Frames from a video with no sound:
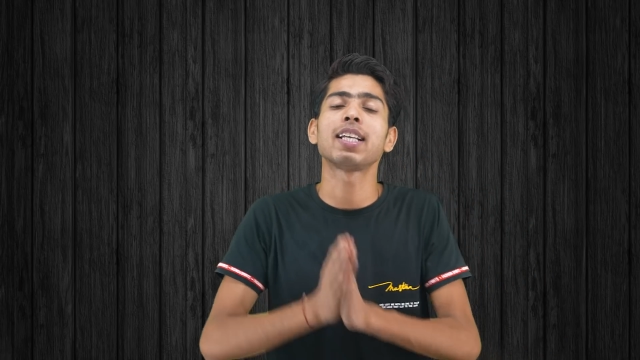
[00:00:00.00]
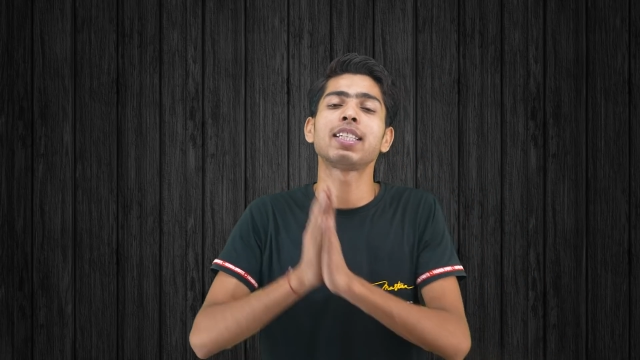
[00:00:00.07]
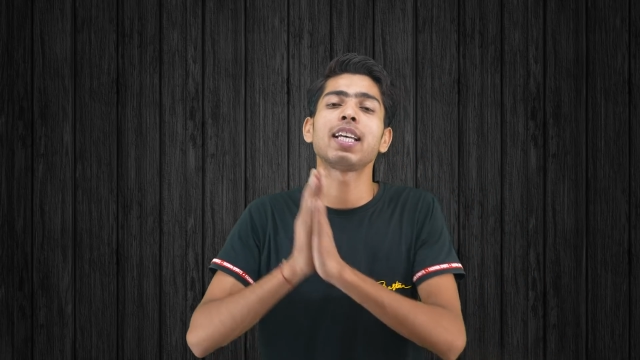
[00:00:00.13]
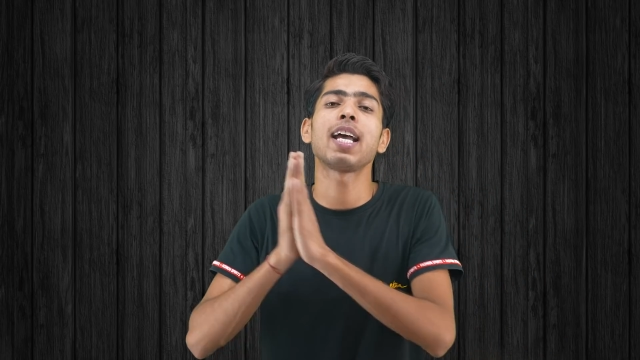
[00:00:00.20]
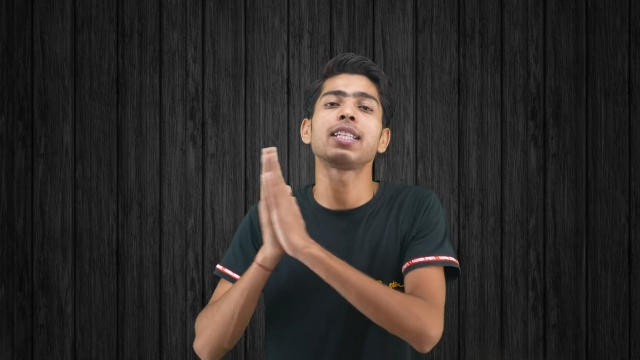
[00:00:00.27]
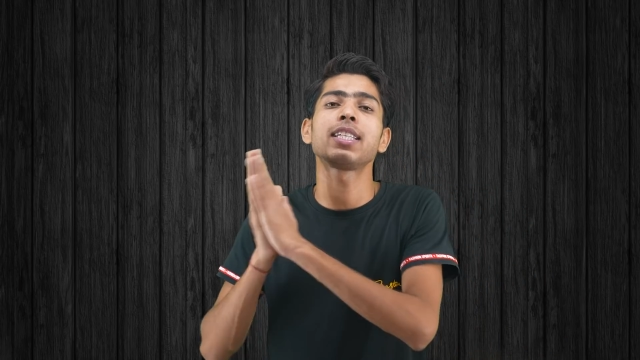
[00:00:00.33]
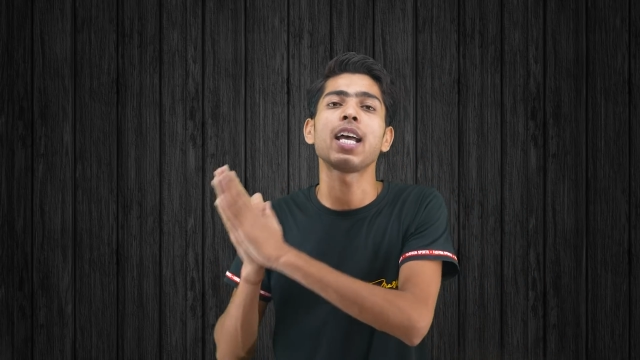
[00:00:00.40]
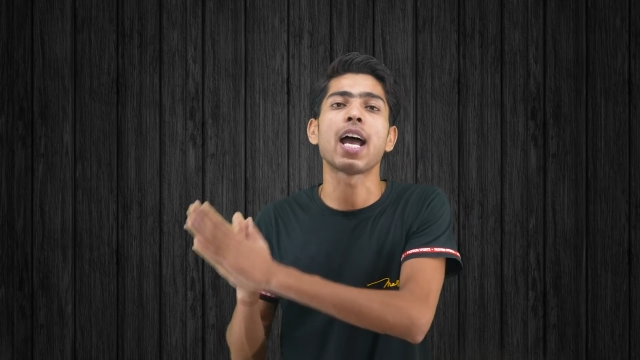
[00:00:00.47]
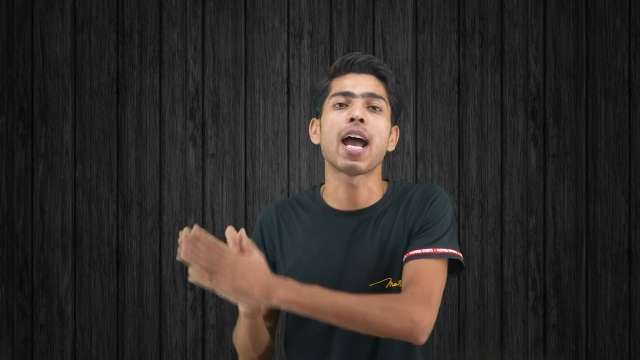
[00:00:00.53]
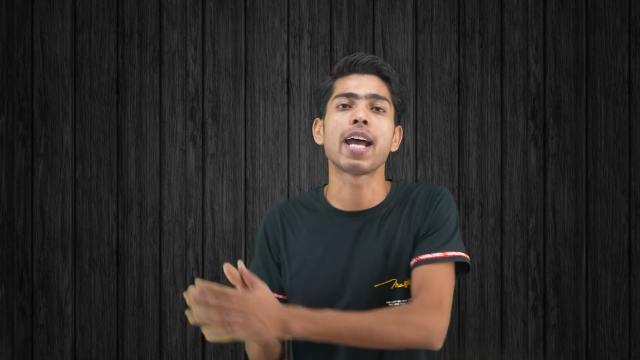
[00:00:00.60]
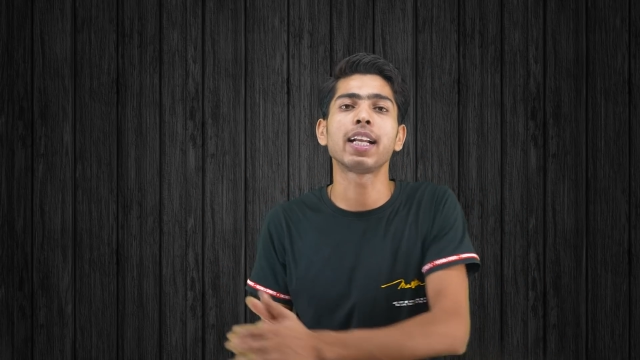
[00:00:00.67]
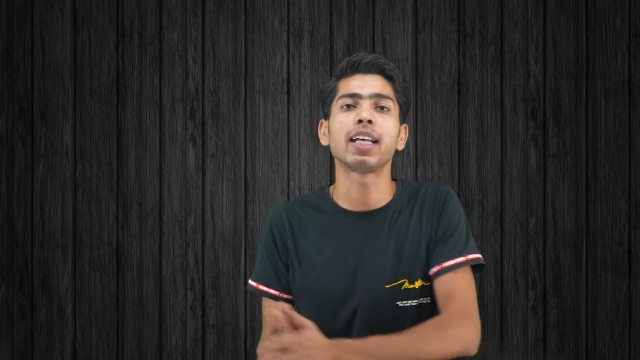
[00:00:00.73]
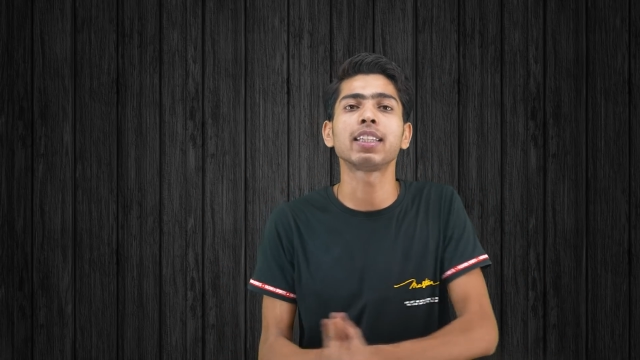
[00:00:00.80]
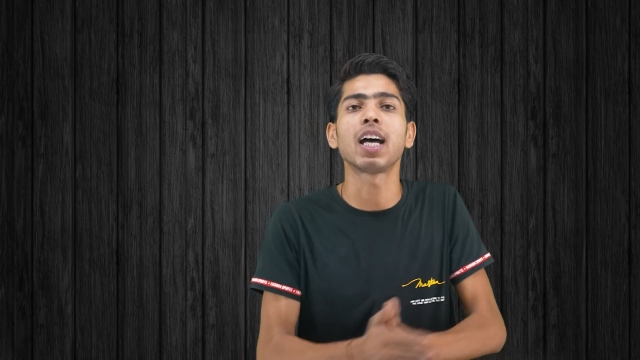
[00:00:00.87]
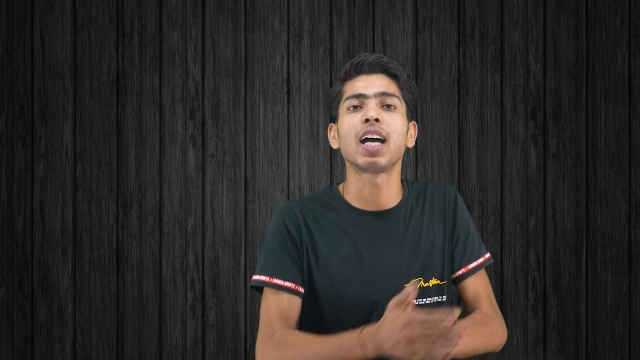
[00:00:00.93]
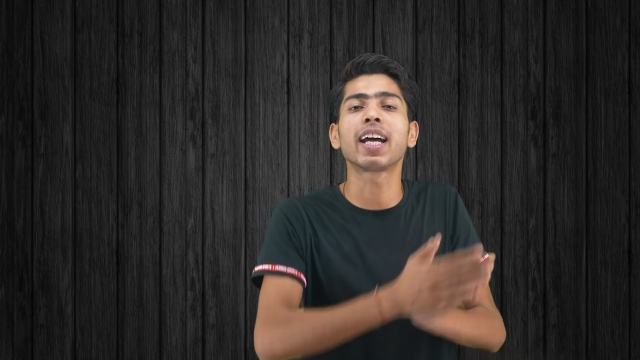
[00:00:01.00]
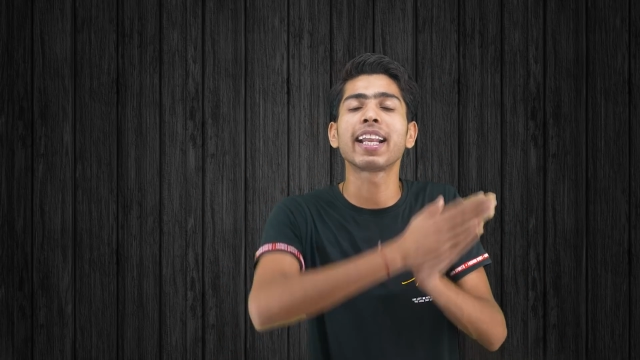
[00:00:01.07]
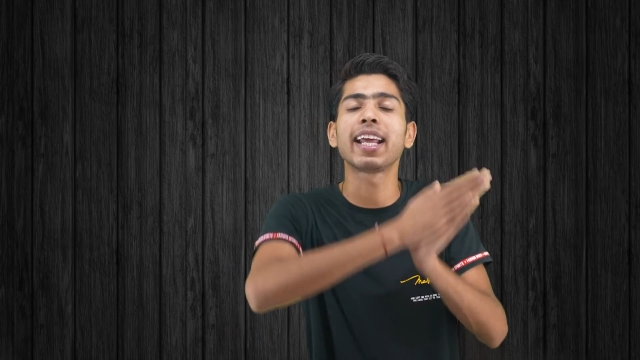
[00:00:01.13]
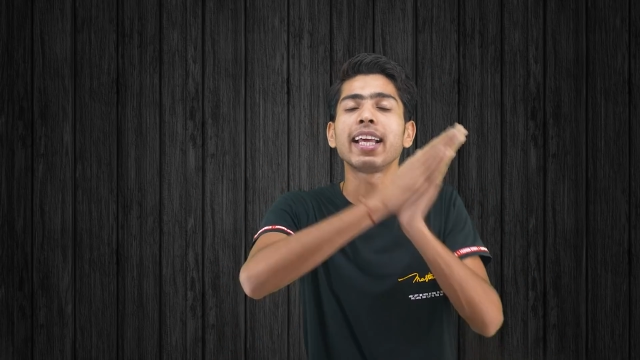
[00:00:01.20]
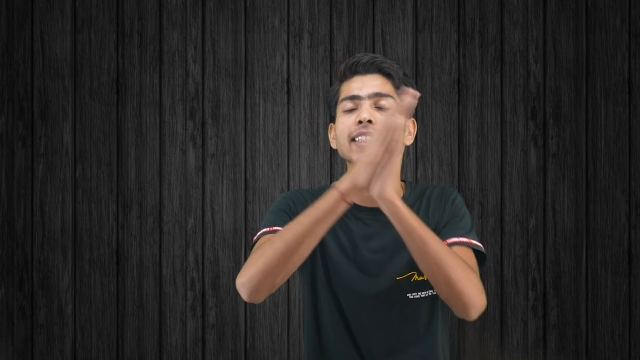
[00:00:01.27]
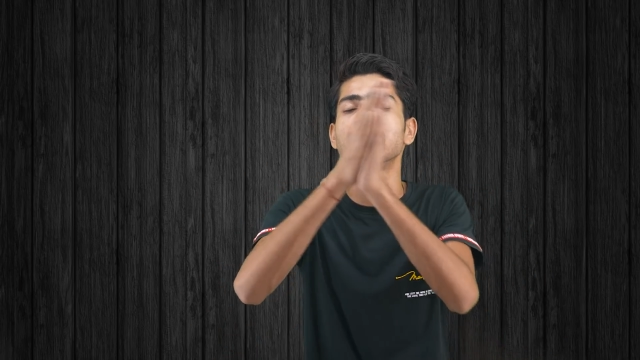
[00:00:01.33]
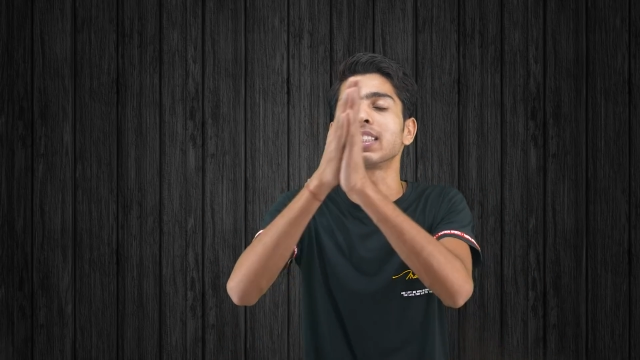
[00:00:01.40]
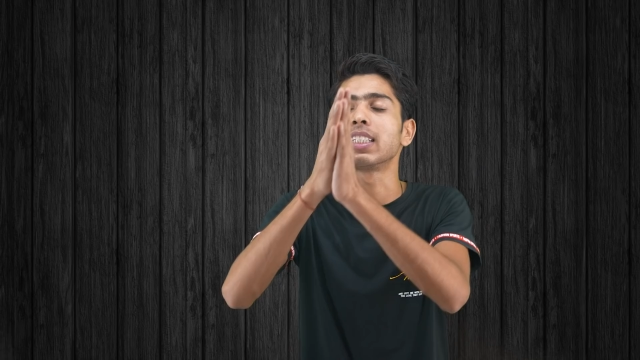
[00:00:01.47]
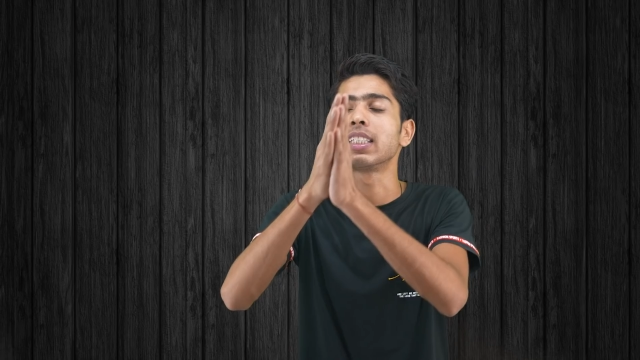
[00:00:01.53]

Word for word: ऐसे ऐसे हैरत अंग्रेज